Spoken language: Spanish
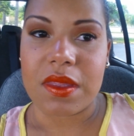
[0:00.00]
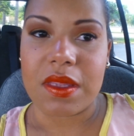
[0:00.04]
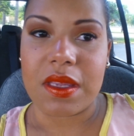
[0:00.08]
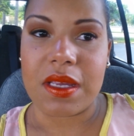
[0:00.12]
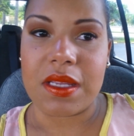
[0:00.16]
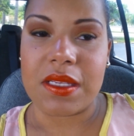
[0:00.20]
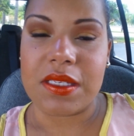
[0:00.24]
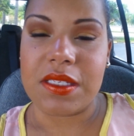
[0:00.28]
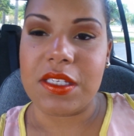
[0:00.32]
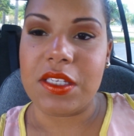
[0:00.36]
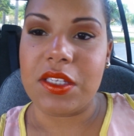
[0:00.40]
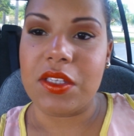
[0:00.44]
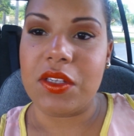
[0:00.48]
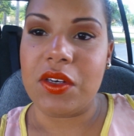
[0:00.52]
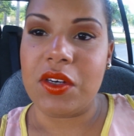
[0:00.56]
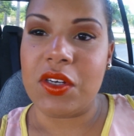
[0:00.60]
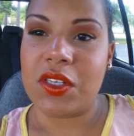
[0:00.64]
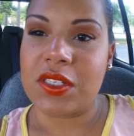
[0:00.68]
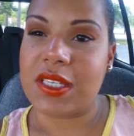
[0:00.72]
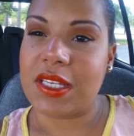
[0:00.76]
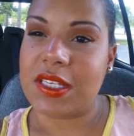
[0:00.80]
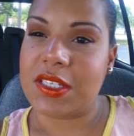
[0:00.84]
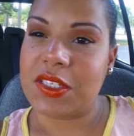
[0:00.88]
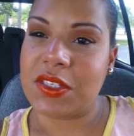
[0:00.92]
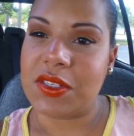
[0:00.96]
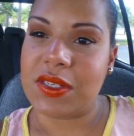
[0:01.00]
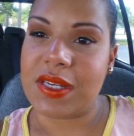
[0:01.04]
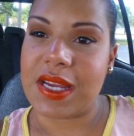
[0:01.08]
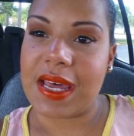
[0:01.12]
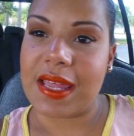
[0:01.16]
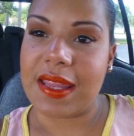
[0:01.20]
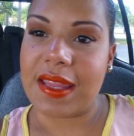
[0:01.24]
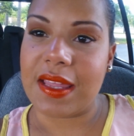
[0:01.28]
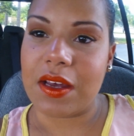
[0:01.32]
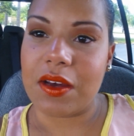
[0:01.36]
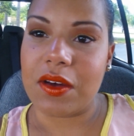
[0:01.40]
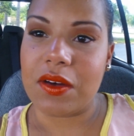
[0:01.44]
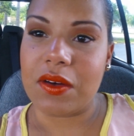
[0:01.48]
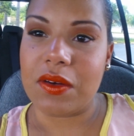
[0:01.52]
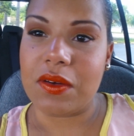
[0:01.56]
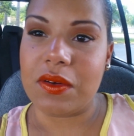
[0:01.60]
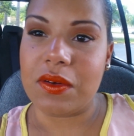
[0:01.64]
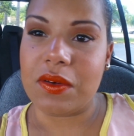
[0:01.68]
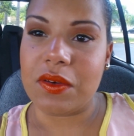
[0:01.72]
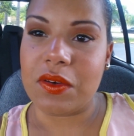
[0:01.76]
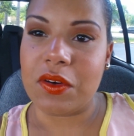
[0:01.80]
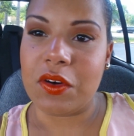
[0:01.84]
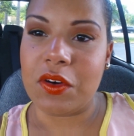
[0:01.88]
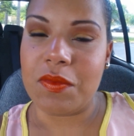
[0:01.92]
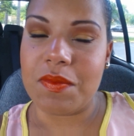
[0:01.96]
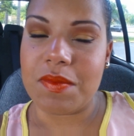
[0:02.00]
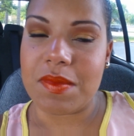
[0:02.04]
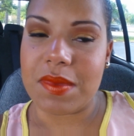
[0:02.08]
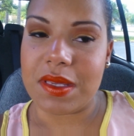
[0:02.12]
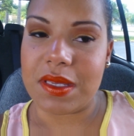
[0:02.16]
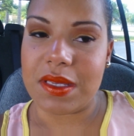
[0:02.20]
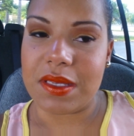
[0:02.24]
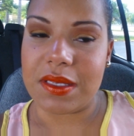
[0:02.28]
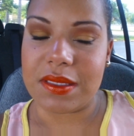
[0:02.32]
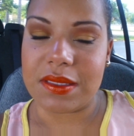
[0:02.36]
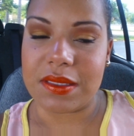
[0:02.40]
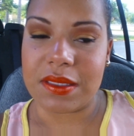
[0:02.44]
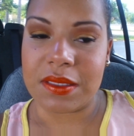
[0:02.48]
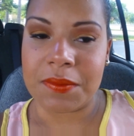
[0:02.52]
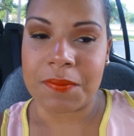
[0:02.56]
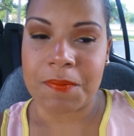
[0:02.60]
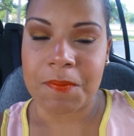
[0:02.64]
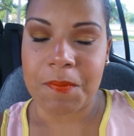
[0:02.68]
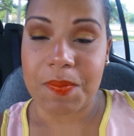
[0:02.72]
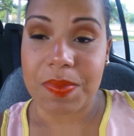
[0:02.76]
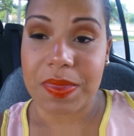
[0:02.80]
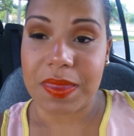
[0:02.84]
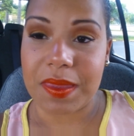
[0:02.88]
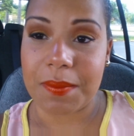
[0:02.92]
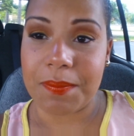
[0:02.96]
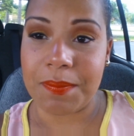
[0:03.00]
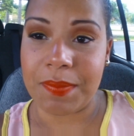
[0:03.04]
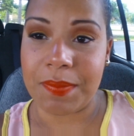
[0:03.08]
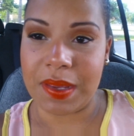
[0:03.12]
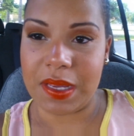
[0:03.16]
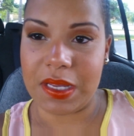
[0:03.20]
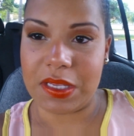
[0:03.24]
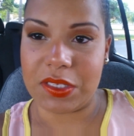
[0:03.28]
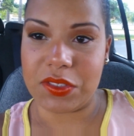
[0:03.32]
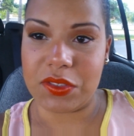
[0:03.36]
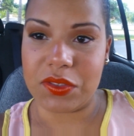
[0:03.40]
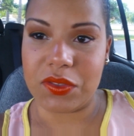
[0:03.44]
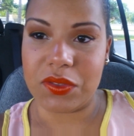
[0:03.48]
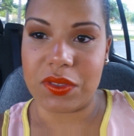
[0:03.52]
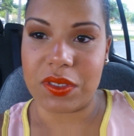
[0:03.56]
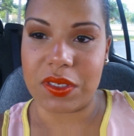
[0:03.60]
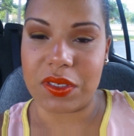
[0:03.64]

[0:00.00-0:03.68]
he sido obsesionada con mi peso.